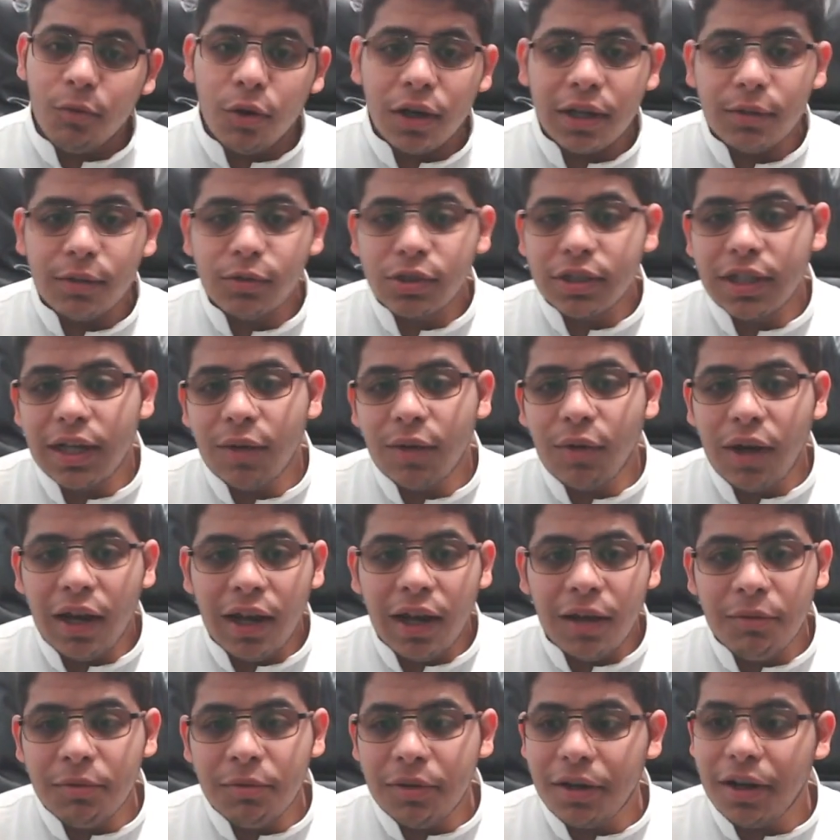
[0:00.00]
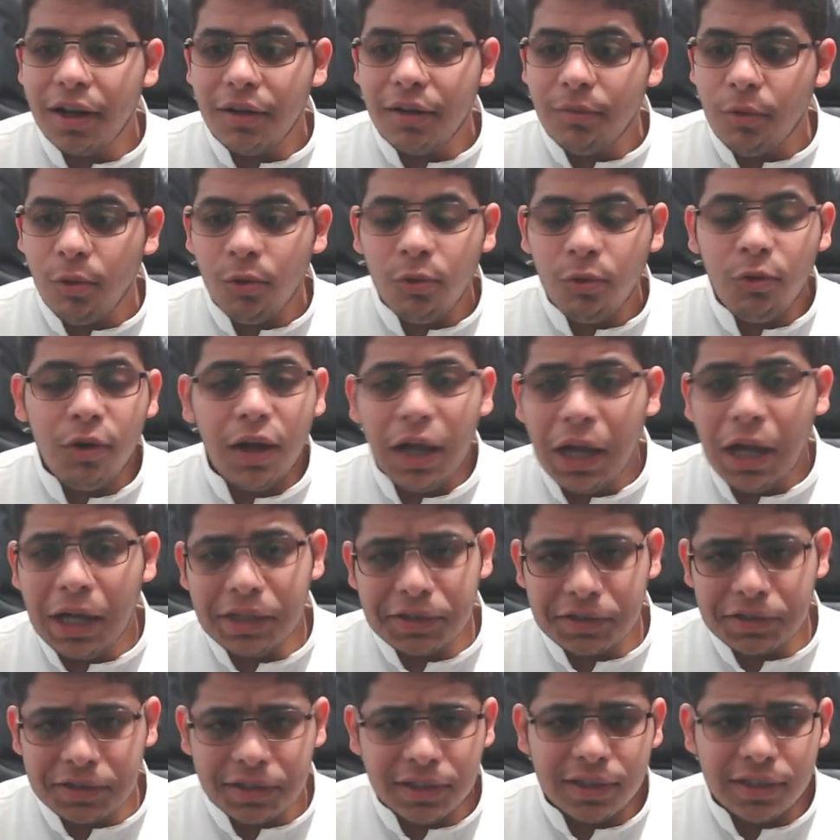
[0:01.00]
المشكله ولا هنا الموضوع
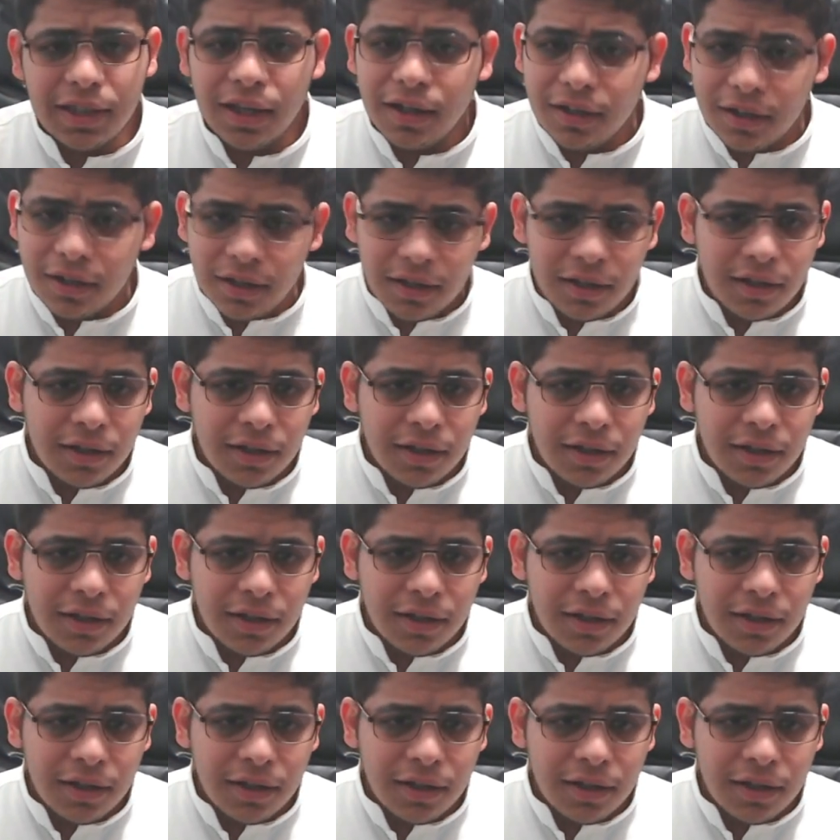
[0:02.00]
عادي جدا